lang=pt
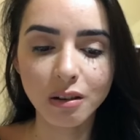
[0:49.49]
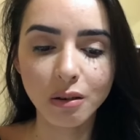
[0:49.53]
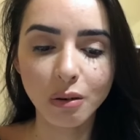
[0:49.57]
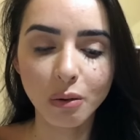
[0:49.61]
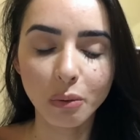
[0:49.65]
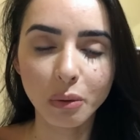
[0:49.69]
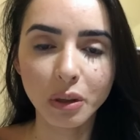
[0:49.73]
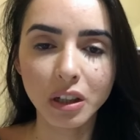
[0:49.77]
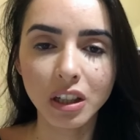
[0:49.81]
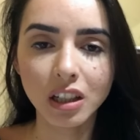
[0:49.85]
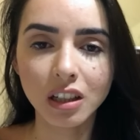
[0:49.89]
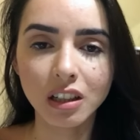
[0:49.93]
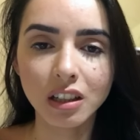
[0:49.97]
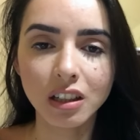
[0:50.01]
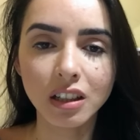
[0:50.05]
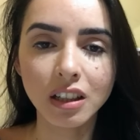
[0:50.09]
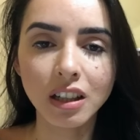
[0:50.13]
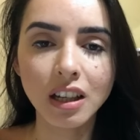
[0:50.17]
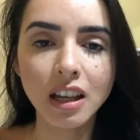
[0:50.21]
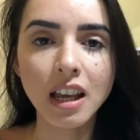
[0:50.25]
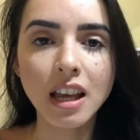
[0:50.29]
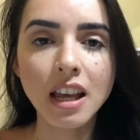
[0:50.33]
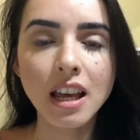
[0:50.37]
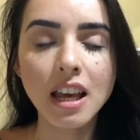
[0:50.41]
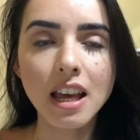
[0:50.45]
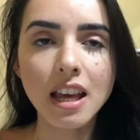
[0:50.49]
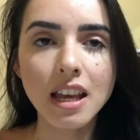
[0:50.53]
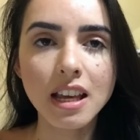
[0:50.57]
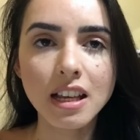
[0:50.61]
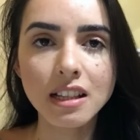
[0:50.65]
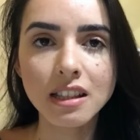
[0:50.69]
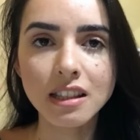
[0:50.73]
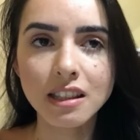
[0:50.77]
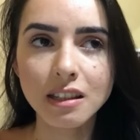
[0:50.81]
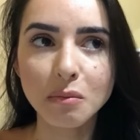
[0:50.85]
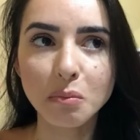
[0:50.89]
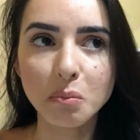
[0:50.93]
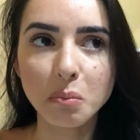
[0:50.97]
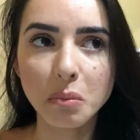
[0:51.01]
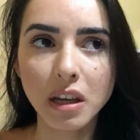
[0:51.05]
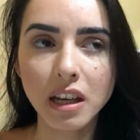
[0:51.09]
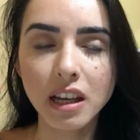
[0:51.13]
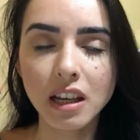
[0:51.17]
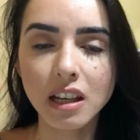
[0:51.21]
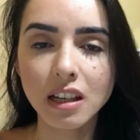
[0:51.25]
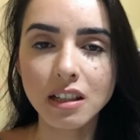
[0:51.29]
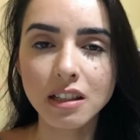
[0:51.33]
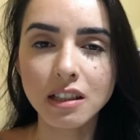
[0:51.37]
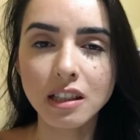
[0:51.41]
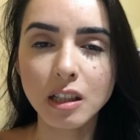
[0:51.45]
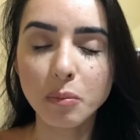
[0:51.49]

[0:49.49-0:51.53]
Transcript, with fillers: com ele esse mês.